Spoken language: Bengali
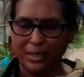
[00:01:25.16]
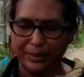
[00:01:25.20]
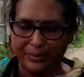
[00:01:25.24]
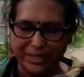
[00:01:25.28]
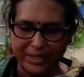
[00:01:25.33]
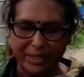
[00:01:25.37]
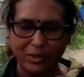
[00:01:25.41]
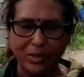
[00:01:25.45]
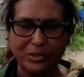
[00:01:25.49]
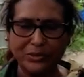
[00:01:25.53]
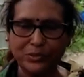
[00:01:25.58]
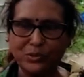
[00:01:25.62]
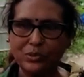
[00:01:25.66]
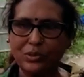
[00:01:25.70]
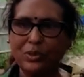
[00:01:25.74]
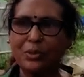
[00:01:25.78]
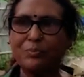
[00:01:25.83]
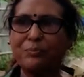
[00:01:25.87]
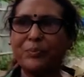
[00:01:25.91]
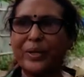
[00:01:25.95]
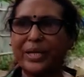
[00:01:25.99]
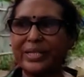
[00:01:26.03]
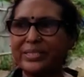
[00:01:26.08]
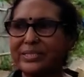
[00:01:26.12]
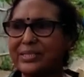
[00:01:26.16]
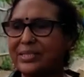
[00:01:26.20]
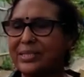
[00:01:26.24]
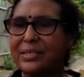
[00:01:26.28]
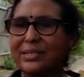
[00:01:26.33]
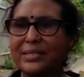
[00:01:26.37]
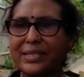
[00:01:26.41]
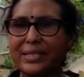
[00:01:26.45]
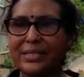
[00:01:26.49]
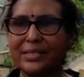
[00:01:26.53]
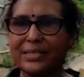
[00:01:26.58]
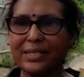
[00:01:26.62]
আমাদের অঞ্চল পেয়েছি
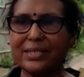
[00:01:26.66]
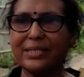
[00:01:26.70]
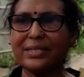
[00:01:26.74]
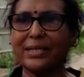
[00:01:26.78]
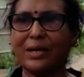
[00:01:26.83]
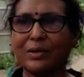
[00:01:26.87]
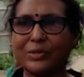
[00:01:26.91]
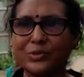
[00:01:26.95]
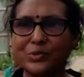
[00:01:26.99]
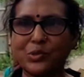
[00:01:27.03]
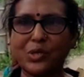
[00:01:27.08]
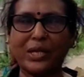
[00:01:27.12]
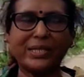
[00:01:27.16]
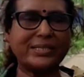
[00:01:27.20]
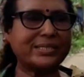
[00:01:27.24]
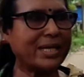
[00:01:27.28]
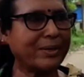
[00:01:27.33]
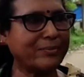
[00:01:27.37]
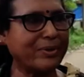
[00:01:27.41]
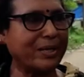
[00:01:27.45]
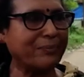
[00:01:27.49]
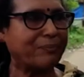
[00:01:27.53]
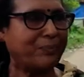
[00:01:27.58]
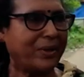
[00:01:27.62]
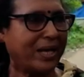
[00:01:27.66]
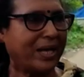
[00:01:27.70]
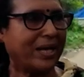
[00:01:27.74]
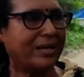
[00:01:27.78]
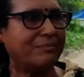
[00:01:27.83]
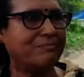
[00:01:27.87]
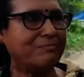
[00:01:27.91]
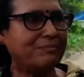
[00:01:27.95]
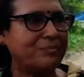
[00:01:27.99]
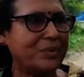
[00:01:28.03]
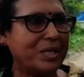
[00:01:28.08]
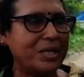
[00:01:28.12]
তিন তিনটা অঞ্চল আজকে আমরা
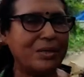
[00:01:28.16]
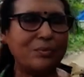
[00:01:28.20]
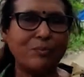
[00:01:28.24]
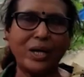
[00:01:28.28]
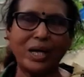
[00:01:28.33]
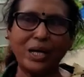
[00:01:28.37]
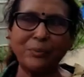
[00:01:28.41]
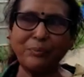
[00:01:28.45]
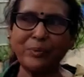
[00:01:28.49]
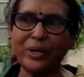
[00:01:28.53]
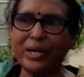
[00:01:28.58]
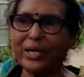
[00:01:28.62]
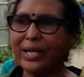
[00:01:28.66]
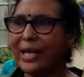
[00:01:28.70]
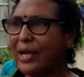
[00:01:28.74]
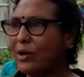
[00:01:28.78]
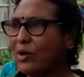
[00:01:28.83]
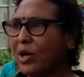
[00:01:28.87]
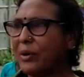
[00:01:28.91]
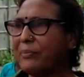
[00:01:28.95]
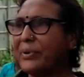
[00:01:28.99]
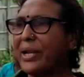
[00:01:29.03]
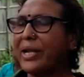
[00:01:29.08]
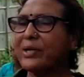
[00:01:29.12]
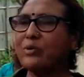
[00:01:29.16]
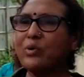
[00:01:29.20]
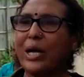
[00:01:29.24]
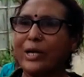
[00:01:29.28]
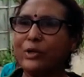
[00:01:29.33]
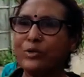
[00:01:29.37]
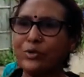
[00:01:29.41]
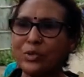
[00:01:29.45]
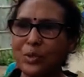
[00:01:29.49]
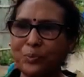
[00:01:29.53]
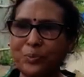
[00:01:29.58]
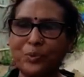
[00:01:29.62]
পেলাম পাওয়ার পরে কেন আমরা একটু
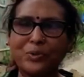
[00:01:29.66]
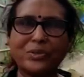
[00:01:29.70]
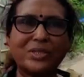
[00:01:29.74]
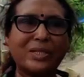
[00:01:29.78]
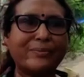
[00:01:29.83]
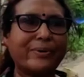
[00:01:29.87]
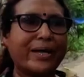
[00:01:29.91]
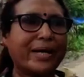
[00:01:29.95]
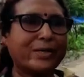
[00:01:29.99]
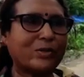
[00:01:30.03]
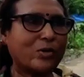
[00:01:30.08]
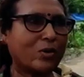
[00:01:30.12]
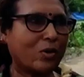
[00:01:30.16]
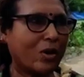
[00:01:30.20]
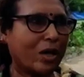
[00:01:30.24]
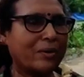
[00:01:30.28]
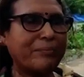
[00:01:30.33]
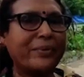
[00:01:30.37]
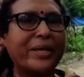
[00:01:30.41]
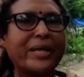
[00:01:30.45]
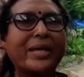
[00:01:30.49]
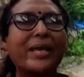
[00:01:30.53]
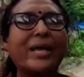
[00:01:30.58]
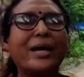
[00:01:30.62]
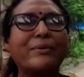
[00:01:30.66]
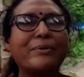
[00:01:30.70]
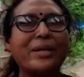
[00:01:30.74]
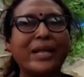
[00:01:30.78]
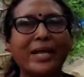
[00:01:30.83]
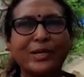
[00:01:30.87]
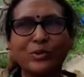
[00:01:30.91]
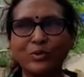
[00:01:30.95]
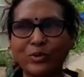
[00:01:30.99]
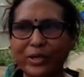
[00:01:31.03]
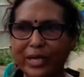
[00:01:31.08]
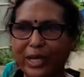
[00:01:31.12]
আনন্দ ফুর্তি বা একটু রং মেখে আমরা
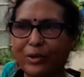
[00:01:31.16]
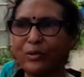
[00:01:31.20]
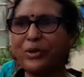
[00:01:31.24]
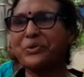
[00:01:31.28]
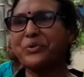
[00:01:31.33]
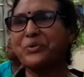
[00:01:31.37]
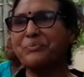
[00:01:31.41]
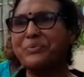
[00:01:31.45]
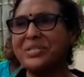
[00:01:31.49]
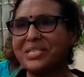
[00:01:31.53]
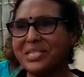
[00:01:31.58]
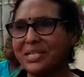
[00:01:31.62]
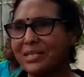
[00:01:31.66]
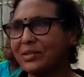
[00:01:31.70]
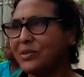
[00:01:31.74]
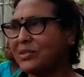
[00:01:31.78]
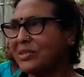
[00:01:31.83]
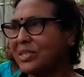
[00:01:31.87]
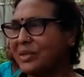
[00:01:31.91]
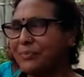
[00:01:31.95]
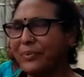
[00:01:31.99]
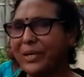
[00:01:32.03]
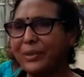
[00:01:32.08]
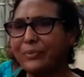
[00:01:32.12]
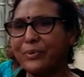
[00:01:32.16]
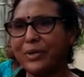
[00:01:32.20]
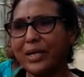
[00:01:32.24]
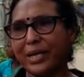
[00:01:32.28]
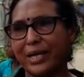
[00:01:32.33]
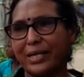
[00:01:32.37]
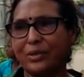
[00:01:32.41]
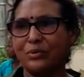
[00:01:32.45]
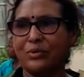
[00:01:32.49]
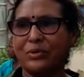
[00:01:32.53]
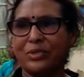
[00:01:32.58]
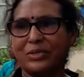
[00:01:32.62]
একটু কেন একটু মিছিল করতে পারবো না
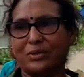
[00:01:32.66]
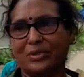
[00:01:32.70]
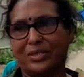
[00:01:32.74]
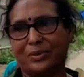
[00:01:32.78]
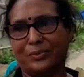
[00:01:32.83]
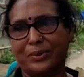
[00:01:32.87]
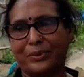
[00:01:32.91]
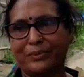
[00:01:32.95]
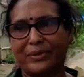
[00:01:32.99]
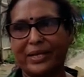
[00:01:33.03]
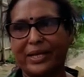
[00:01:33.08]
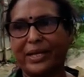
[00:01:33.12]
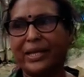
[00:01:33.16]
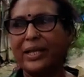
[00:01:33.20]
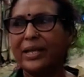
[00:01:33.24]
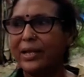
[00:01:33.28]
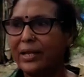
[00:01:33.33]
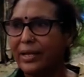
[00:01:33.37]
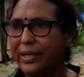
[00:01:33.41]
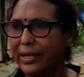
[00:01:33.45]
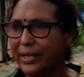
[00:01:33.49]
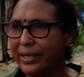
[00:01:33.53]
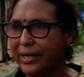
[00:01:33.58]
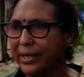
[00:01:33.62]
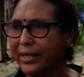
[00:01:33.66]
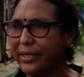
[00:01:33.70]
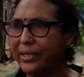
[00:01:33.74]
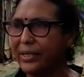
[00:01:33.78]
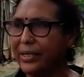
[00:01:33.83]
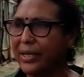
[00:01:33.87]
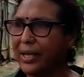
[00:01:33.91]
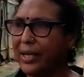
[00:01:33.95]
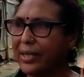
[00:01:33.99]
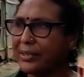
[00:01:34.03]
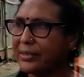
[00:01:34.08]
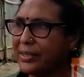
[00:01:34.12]
কেন করতে পারবো না এটা
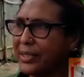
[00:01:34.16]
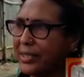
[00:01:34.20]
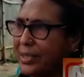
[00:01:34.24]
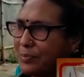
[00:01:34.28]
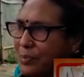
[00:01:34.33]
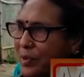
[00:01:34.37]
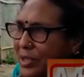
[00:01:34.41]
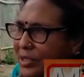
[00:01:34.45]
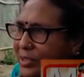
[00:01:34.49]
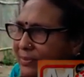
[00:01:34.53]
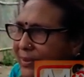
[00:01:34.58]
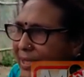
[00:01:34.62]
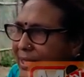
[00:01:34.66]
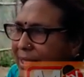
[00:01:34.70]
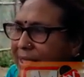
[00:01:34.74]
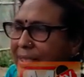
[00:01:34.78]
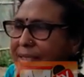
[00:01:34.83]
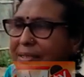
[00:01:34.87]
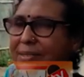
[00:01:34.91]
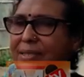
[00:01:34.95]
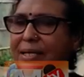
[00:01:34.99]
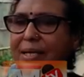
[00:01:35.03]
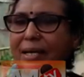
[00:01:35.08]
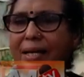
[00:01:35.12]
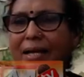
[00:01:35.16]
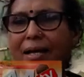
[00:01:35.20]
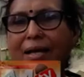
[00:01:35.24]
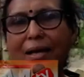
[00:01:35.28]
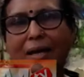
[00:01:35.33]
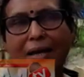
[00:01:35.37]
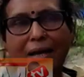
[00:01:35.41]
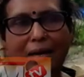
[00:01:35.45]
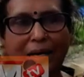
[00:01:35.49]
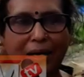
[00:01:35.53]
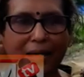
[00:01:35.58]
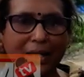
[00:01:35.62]
নিয়ে একদিকে পুলিশ বাধা দিচ্ছে
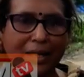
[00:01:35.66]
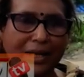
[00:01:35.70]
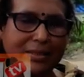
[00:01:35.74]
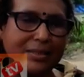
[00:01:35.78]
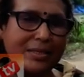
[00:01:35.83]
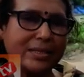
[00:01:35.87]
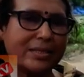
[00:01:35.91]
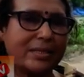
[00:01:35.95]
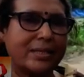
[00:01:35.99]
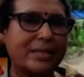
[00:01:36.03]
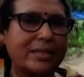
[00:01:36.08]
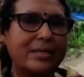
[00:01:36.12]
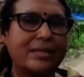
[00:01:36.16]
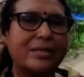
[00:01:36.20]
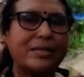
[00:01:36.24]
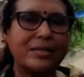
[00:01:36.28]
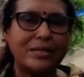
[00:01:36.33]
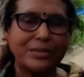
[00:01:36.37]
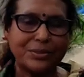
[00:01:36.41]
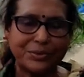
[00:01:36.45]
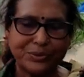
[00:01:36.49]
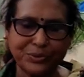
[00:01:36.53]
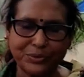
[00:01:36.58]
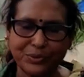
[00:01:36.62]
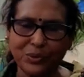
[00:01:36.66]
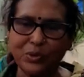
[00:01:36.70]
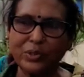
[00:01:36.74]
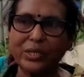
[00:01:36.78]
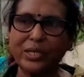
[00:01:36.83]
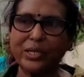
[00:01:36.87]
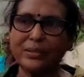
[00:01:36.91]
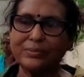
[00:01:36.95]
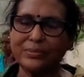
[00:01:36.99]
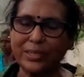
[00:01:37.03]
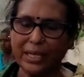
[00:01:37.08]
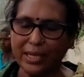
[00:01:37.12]
আর একদিকে
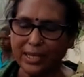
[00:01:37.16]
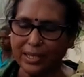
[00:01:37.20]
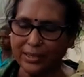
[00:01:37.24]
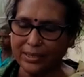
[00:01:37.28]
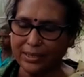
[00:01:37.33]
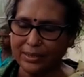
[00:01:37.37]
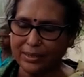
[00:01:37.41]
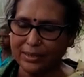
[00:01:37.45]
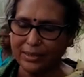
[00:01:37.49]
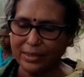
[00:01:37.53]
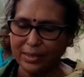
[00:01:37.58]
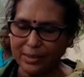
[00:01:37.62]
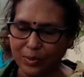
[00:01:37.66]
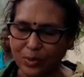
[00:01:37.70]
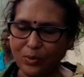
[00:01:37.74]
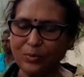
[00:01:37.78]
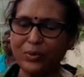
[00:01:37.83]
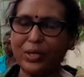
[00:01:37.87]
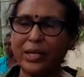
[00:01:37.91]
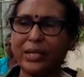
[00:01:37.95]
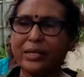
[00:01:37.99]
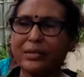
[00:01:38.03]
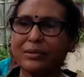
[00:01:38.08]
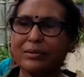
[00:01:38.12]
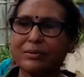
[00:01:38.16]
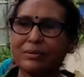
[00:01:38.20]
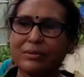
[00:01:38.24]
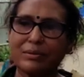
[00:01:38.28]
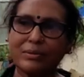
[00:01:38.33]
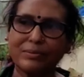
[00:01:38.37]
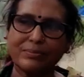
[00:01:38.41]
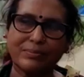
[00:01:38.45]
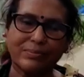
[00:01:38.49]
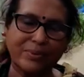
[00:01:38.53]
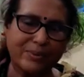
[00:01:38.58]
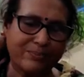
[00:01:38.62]
জোটে যারা তৃণমূলের
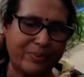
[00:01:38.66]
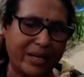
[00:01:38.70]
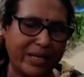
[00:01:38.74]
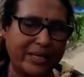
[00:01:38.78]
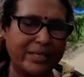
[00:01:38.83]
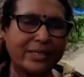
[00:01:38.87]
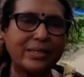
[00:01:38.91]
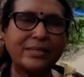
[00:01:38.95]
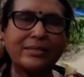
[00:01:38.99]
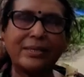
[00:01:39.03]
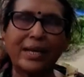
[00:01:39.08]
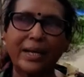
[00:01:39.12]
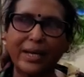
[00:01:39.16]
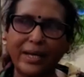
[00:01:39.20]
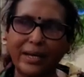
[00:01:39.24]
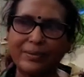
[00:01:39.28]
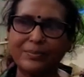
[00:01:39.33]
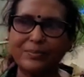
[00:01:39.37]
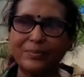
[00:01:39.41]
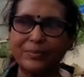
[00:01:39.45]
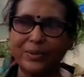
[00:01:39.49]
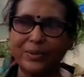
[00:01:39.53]
বাহিনী তারা